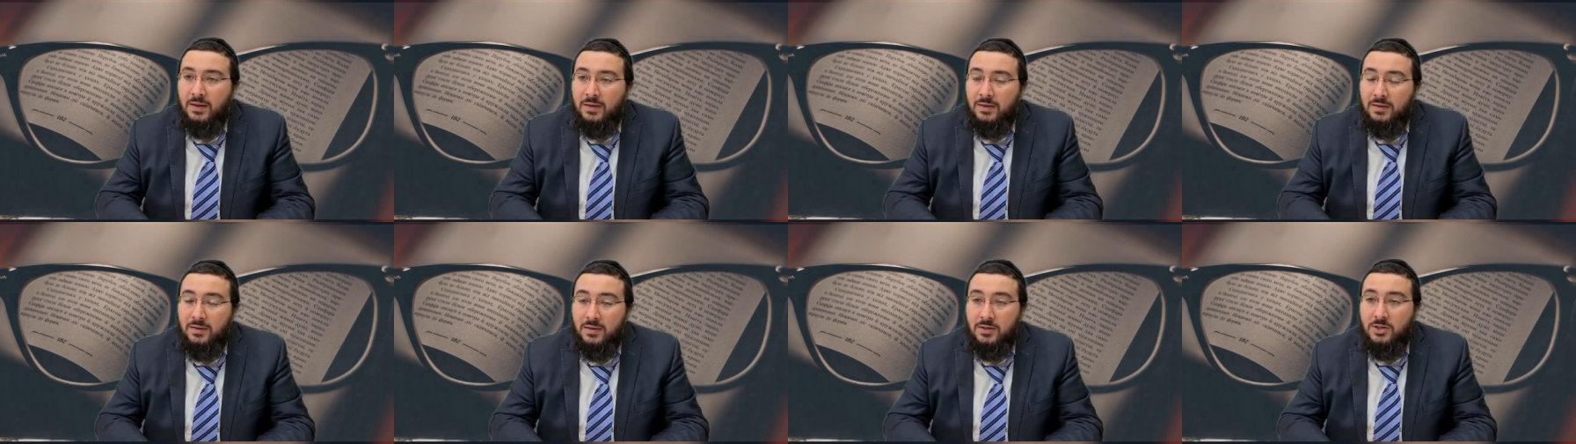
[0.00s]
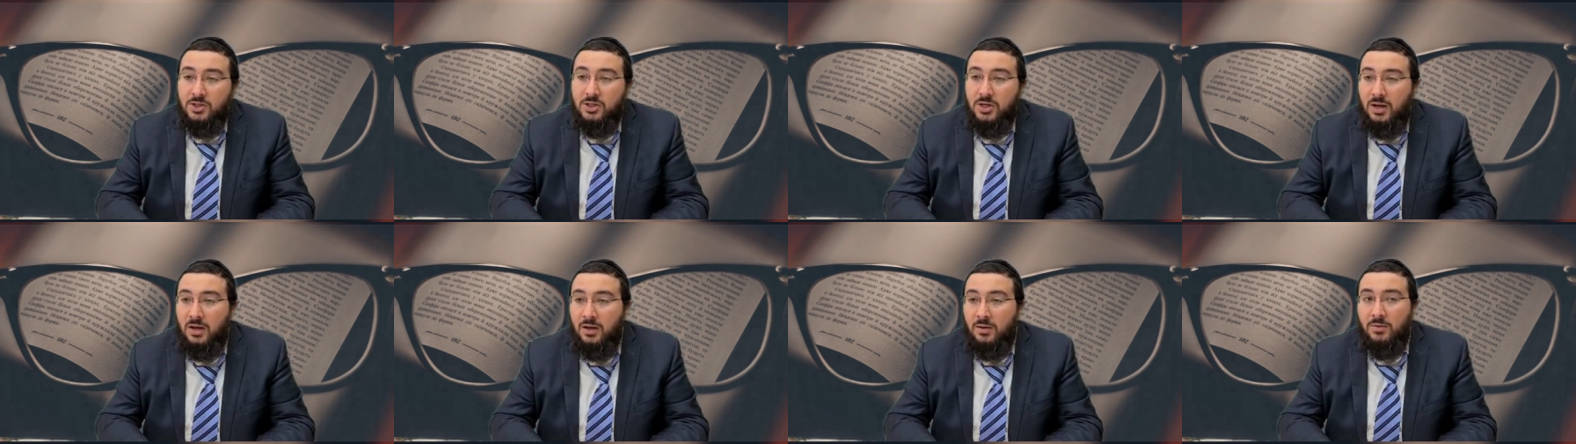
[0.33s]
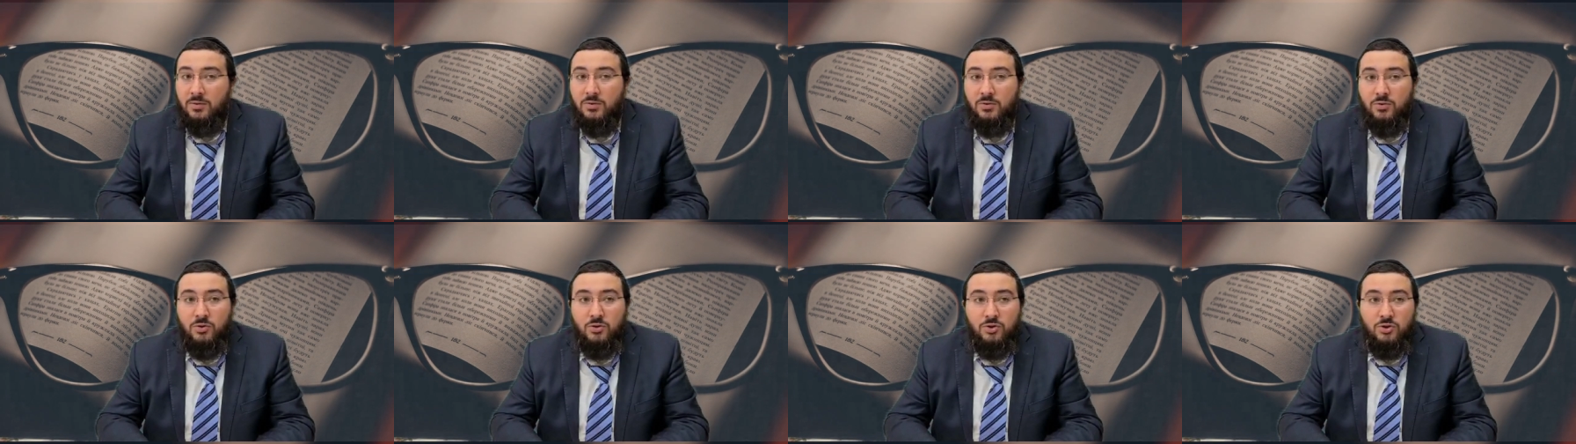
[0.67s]

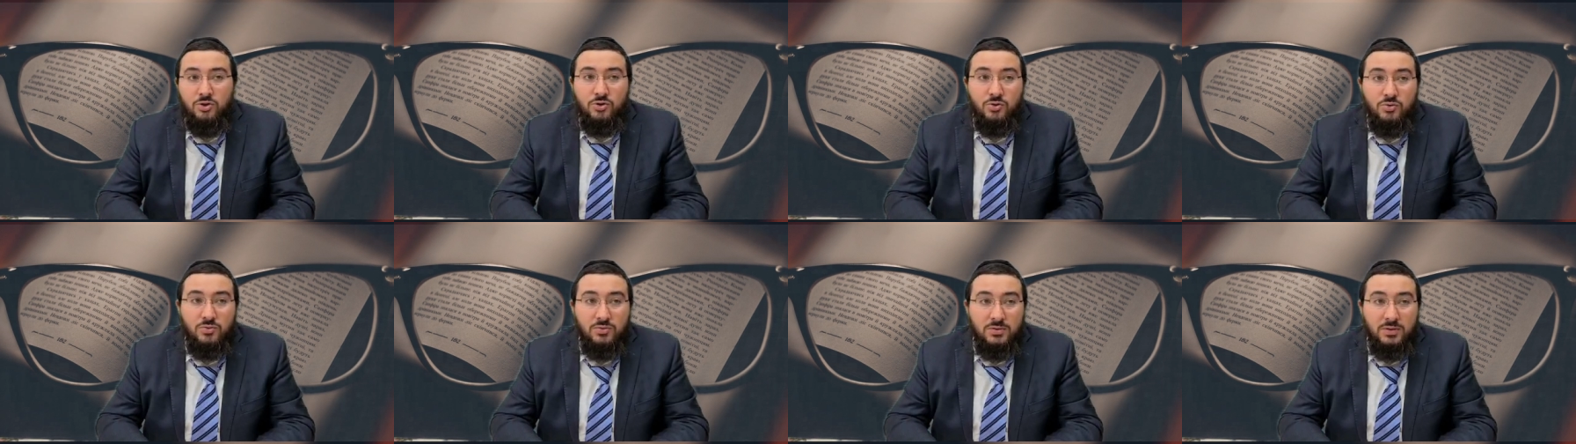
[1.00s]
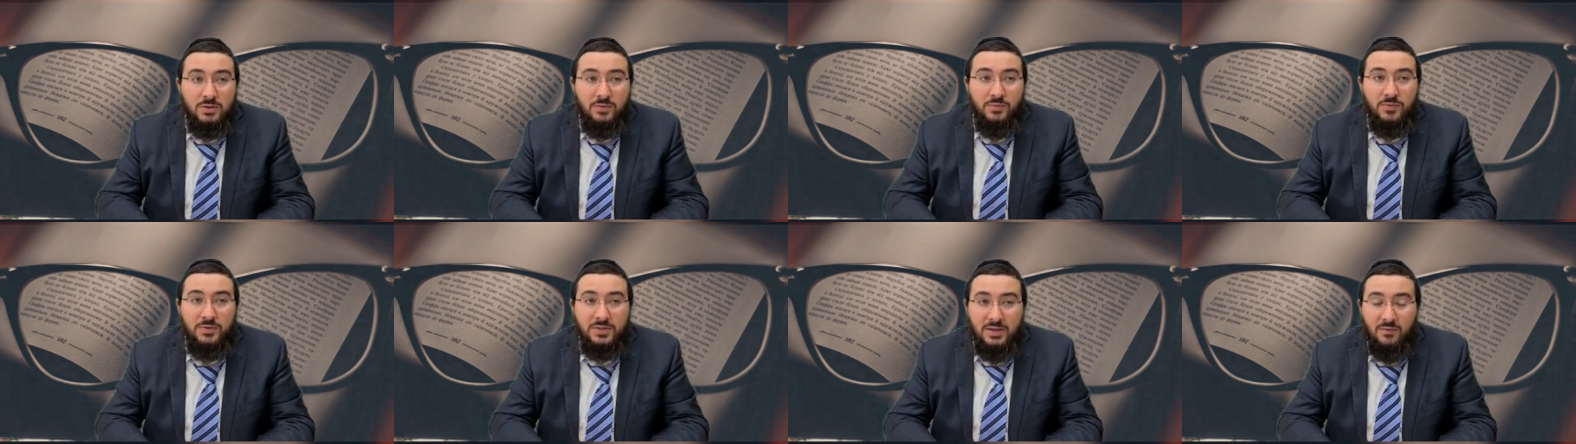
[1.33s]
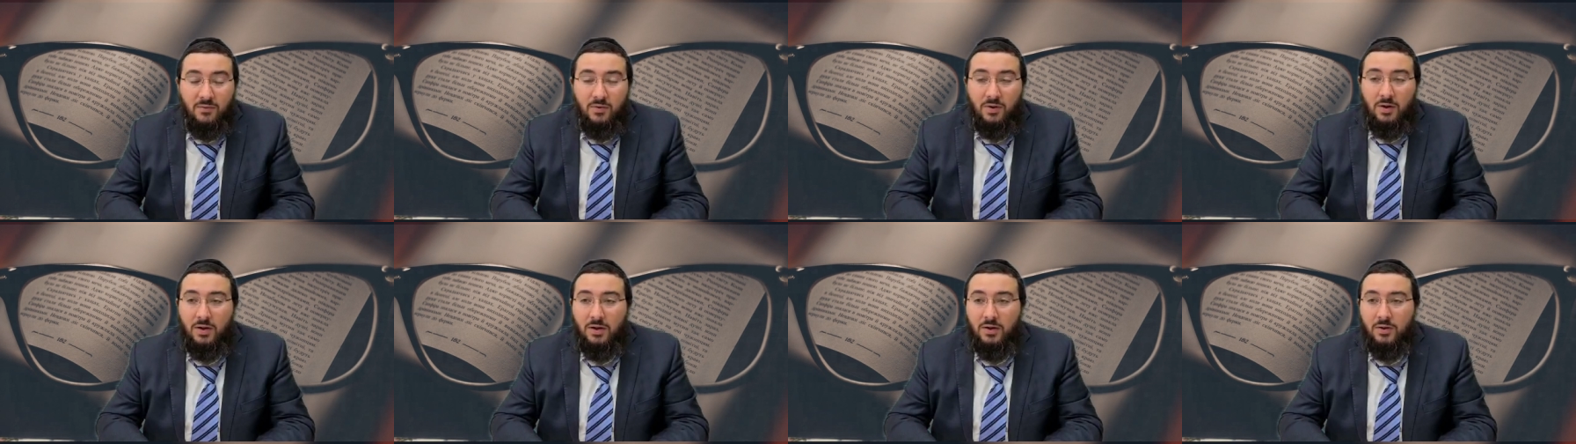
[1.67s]
Déjà, une chose, il faut
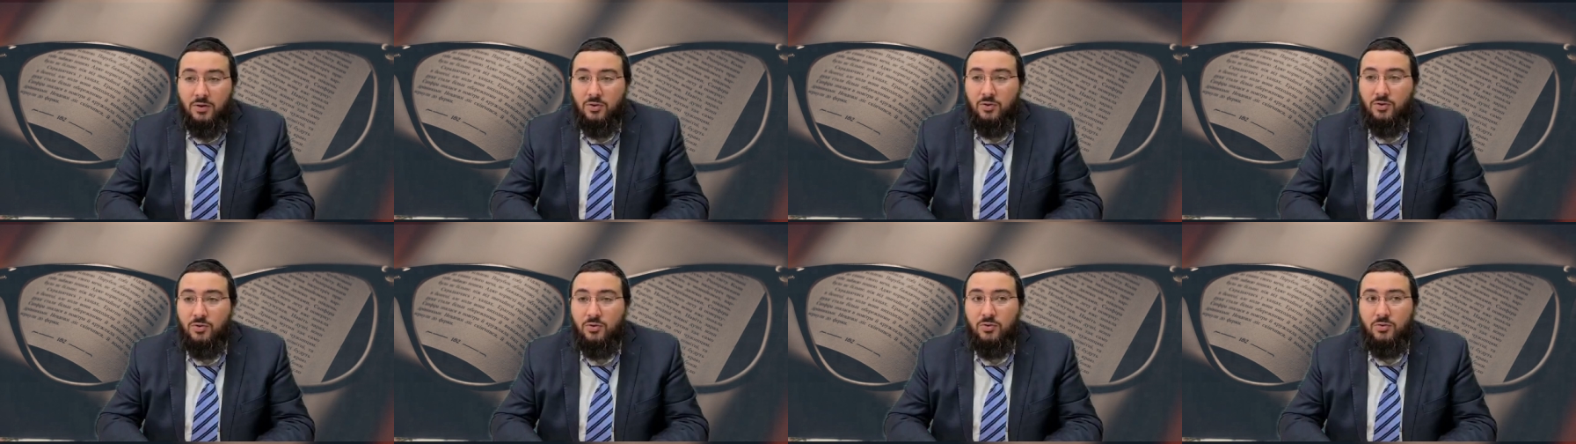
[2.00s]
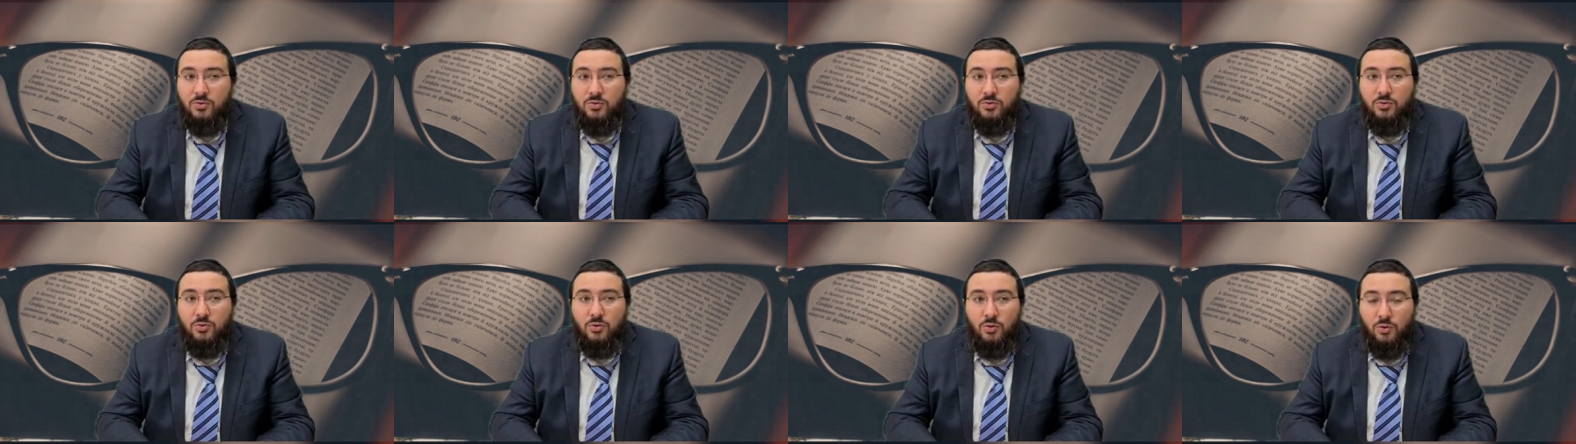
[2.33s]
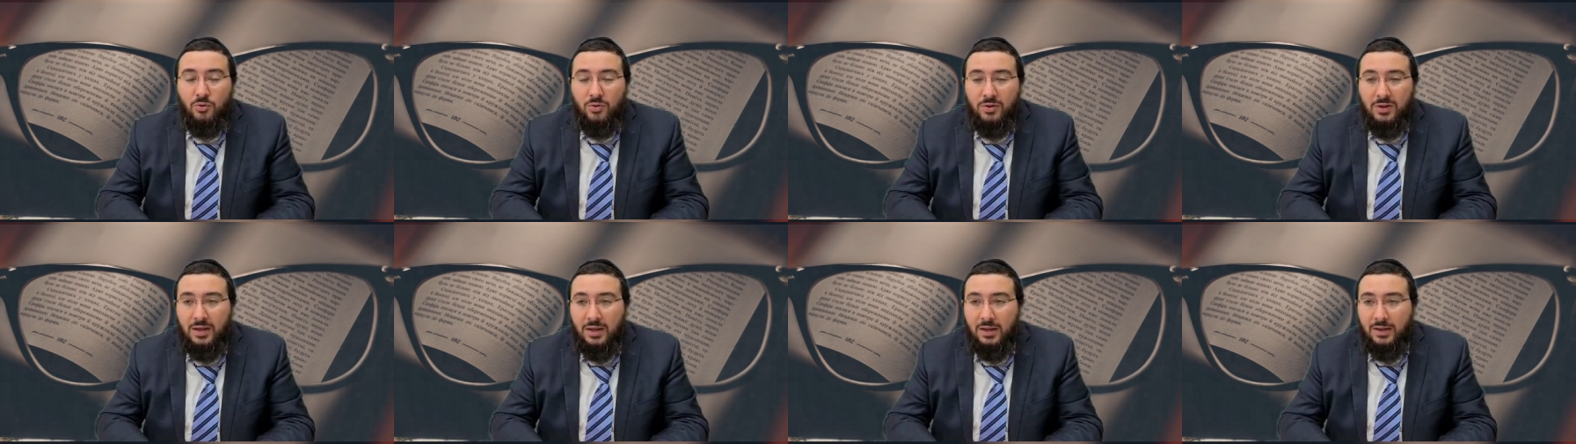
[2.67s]
savoir que de
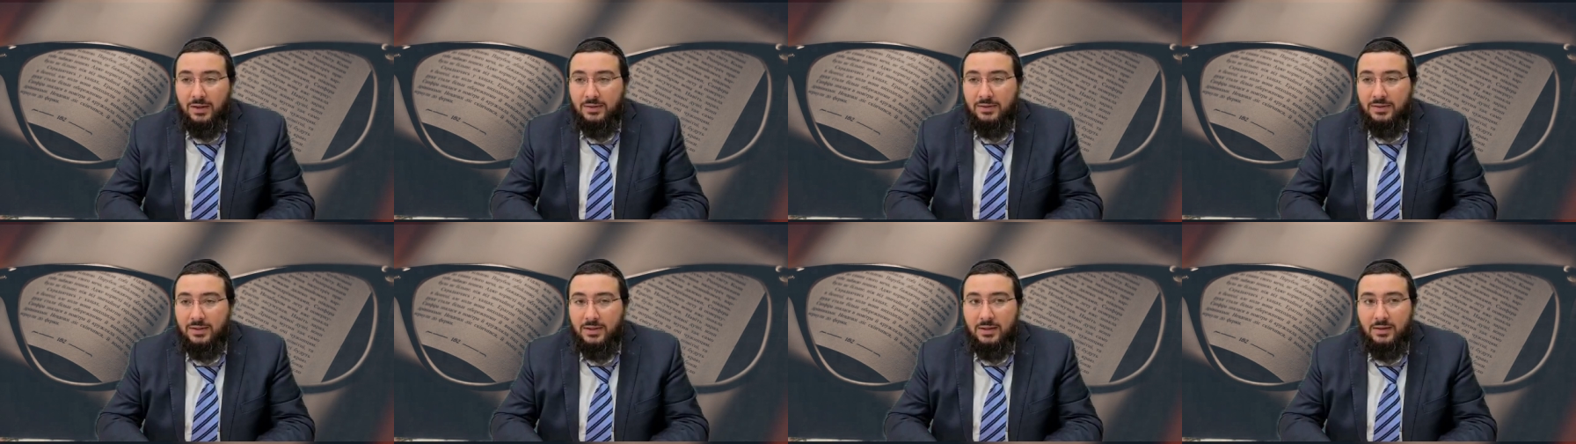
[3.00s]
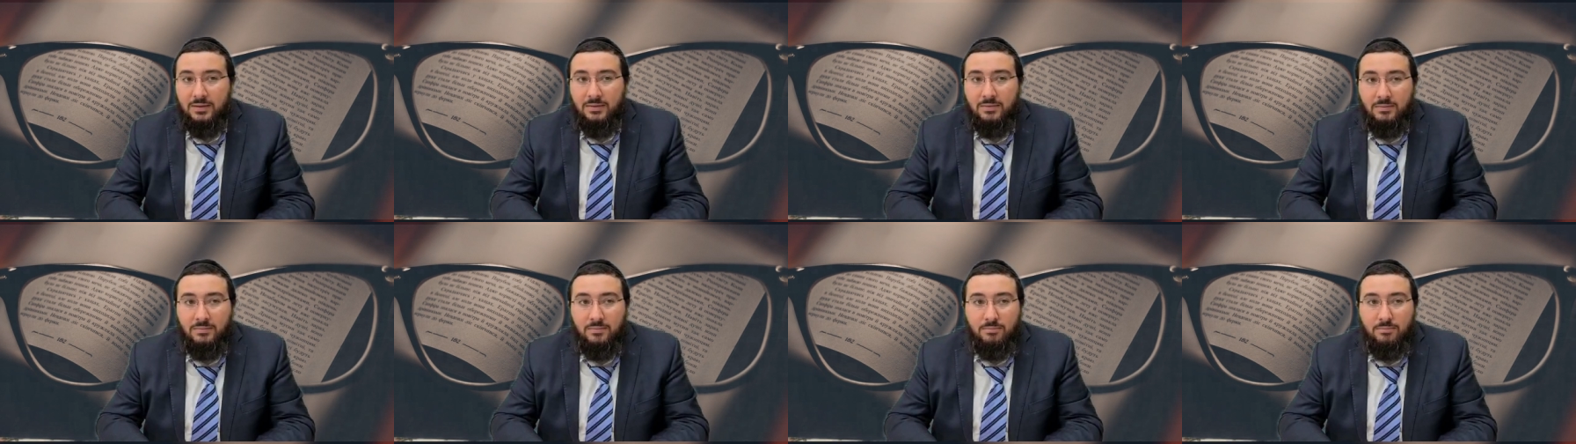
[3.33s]
regarder